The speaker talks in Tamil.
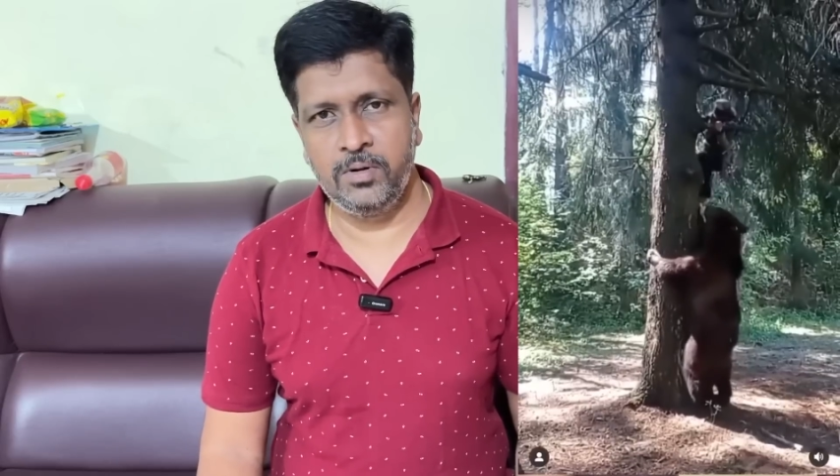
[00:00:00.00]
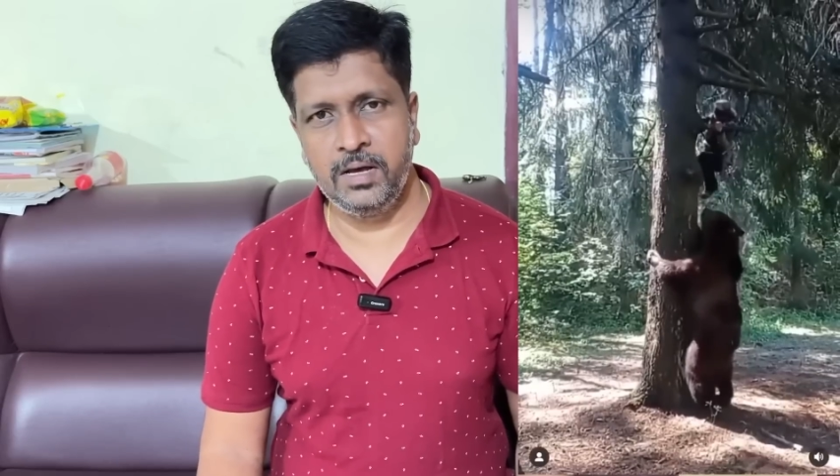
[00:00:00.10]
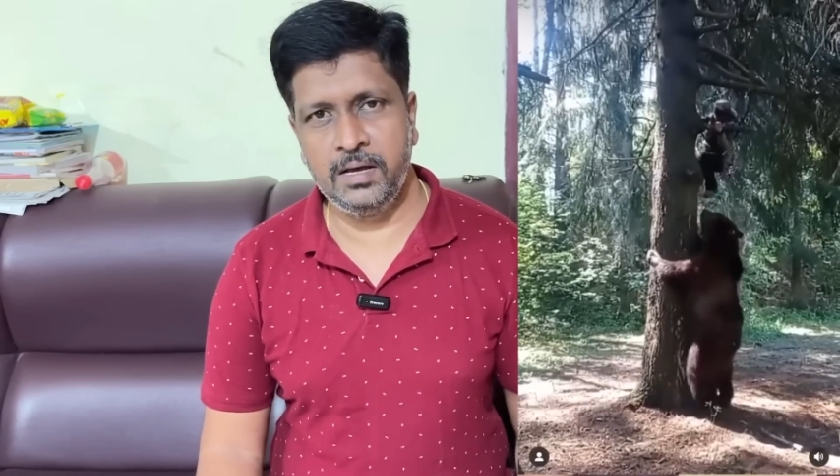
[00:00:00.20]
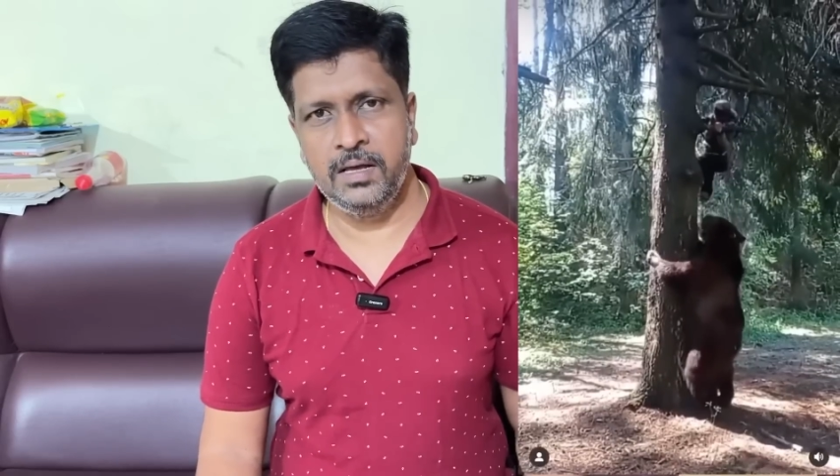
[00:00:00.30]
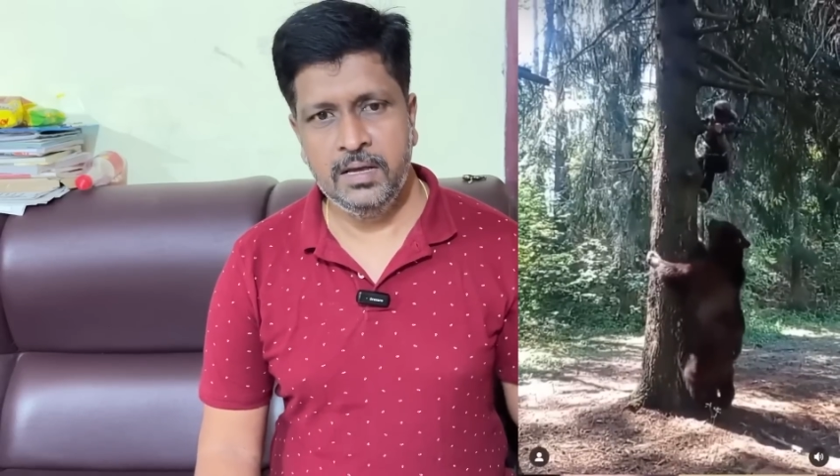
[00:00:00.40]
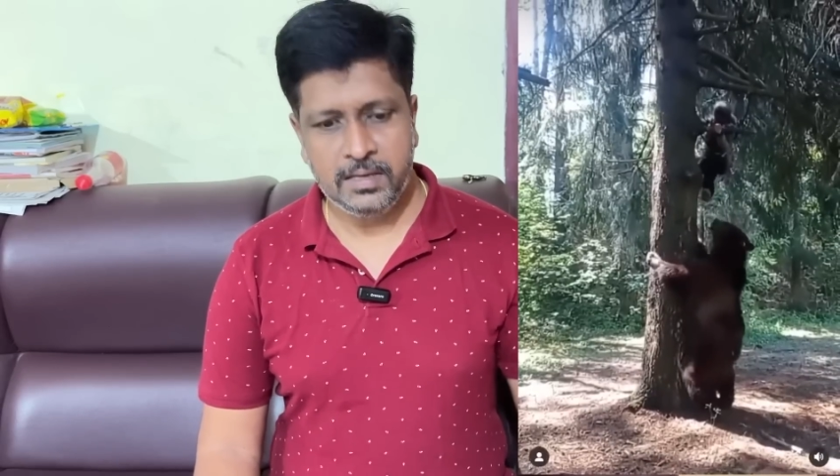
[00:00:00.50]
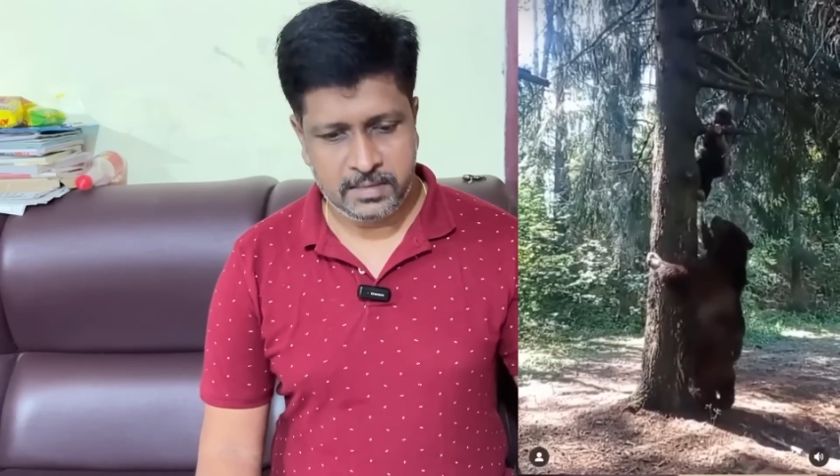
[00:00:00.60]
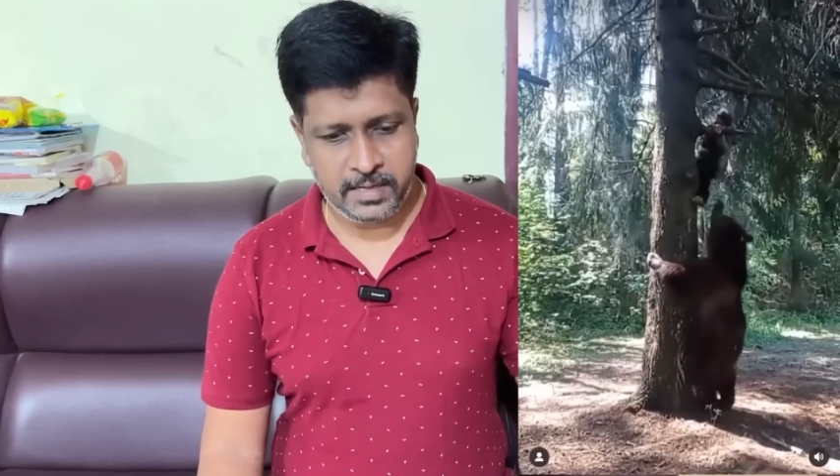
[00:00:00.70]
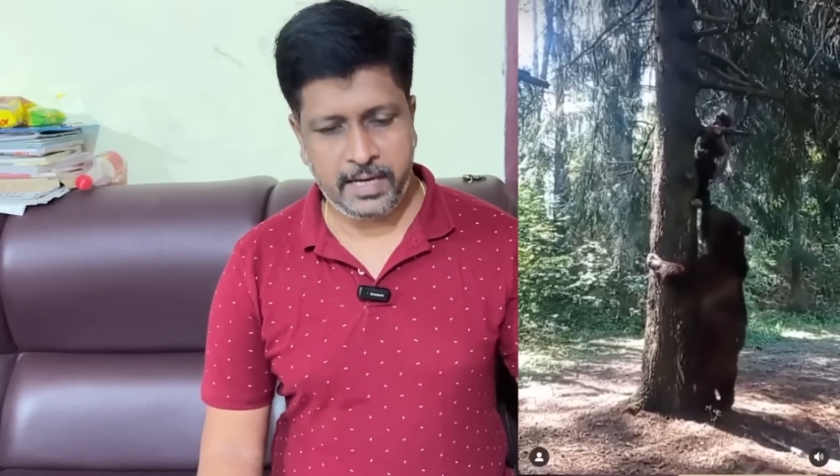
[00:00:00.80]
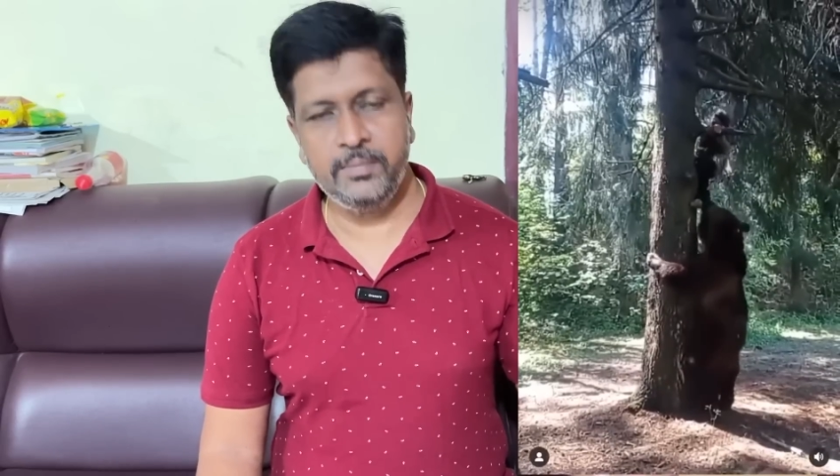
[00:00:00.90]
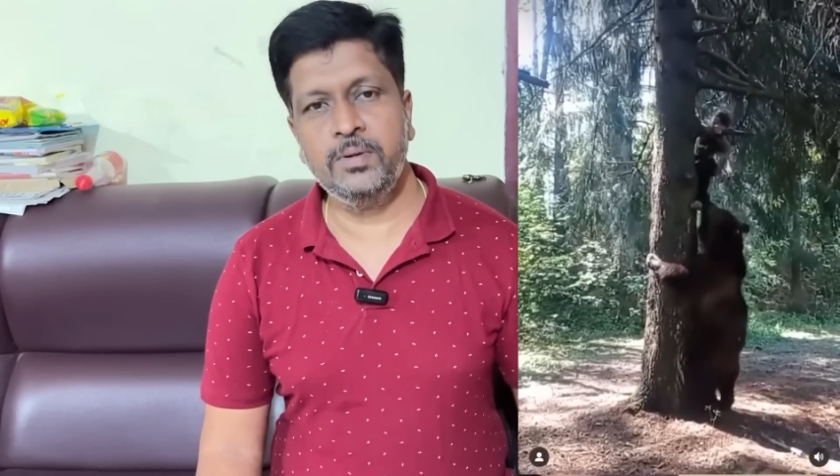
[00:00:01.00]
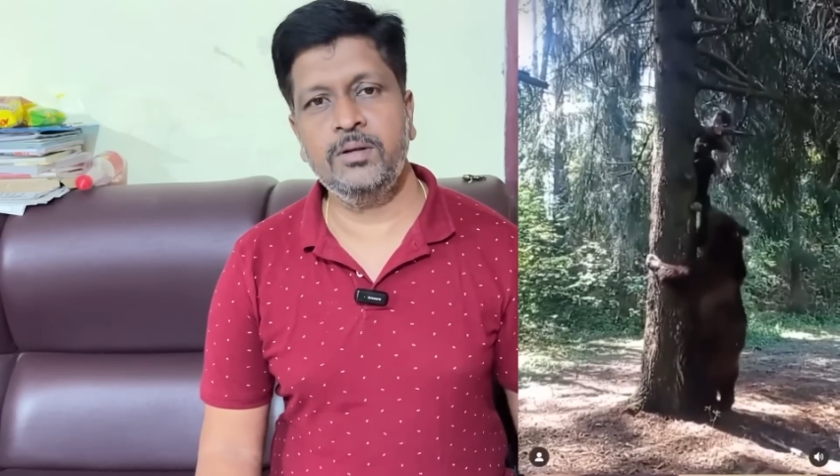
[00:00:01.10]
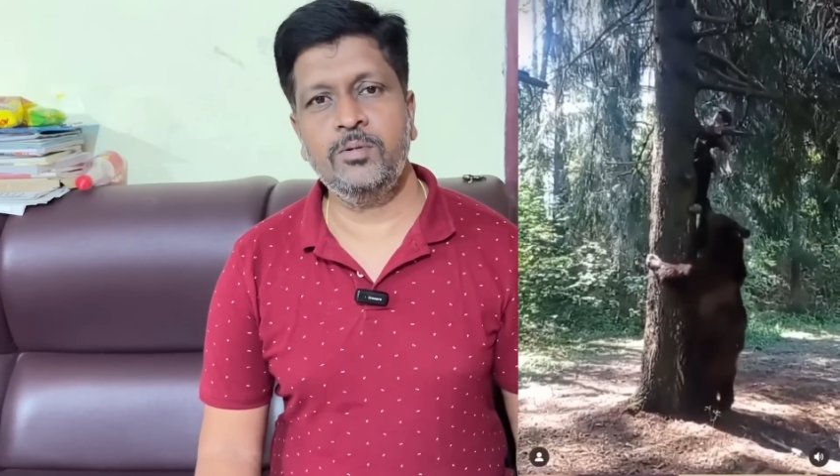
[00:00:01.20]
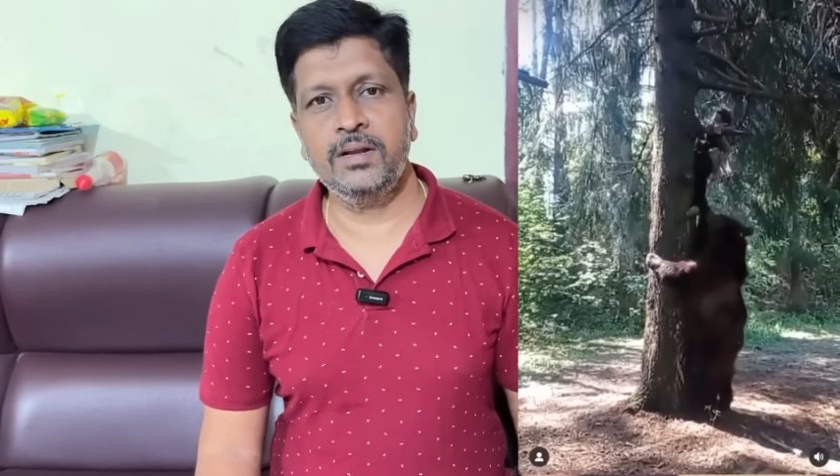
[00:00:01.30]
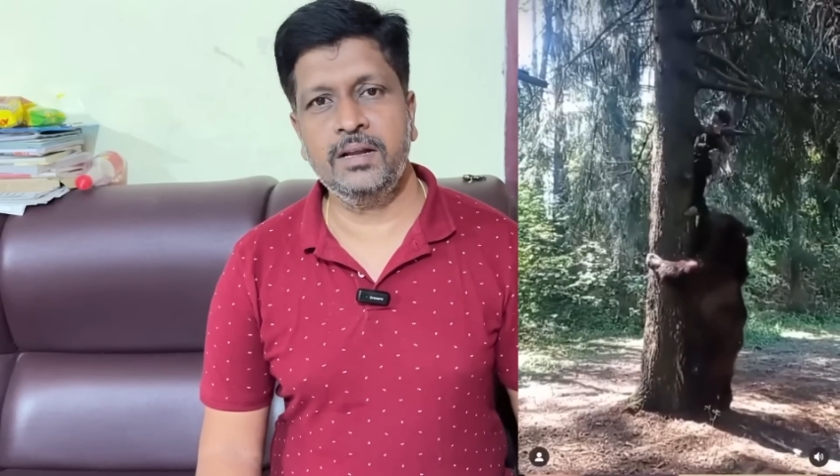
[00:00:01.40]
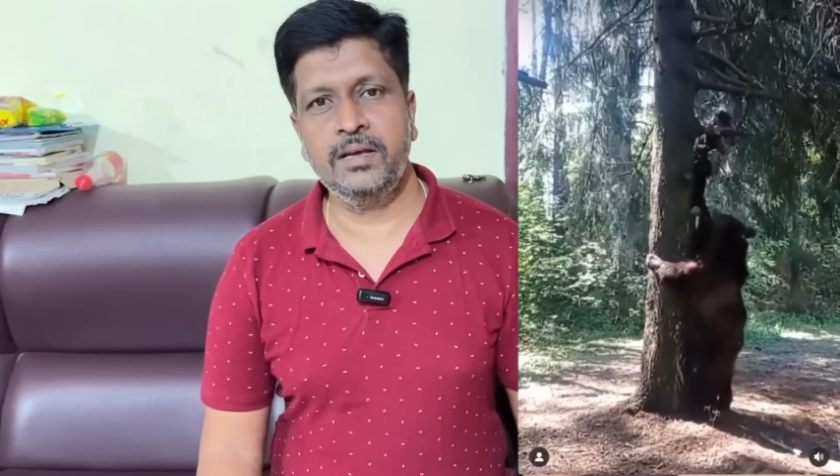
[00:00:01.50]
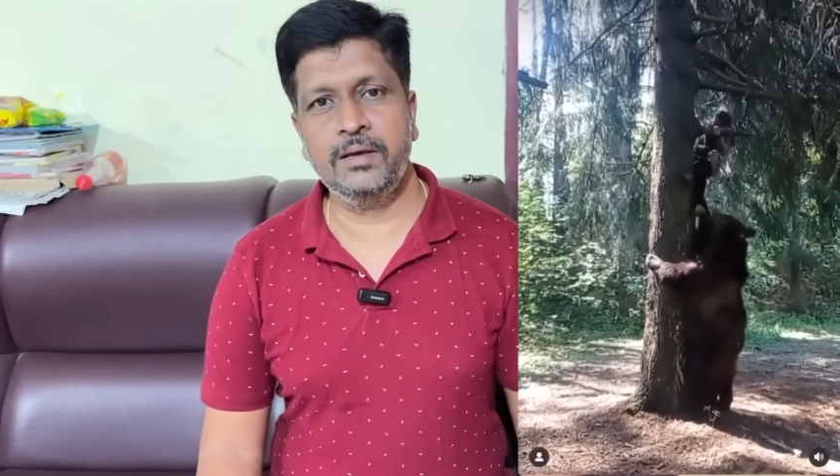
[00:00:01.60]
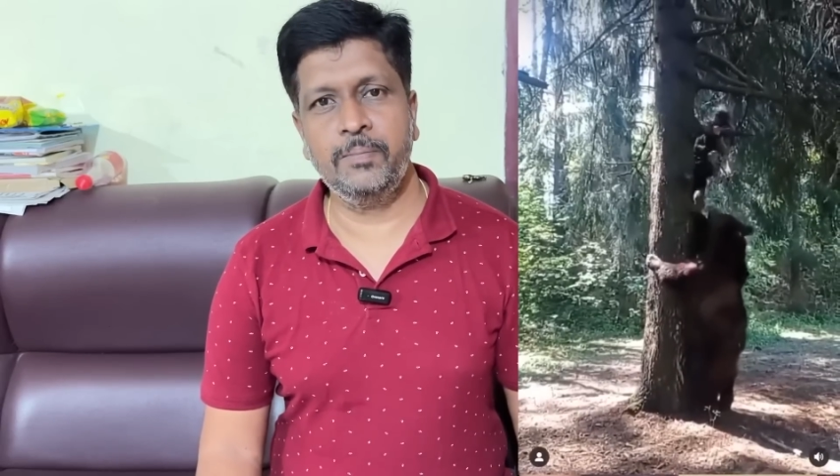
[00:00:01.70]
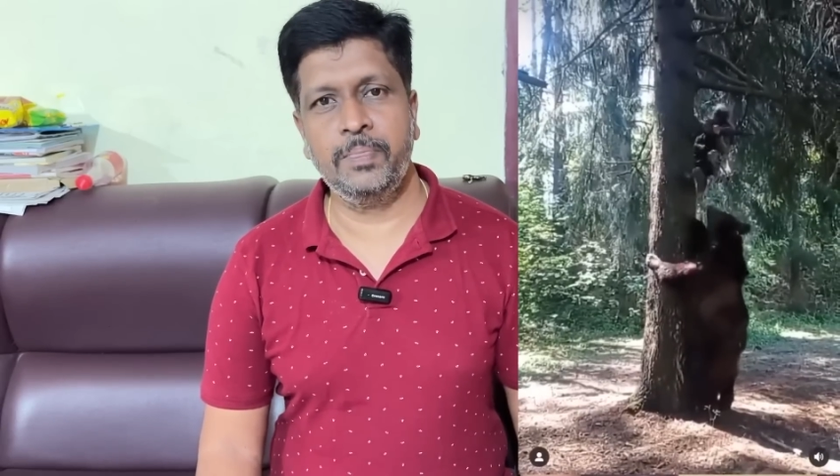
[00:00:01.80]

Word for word: போல் ஜாயின் பண்ண உடனே